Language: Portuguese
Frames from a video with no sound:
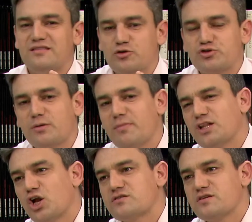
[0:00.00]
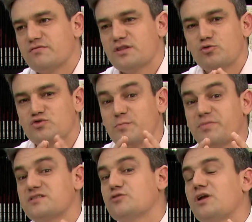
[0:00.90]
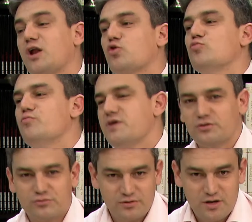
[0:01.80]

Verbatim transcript: Deus também na nossa vida nos apareceu em algum momento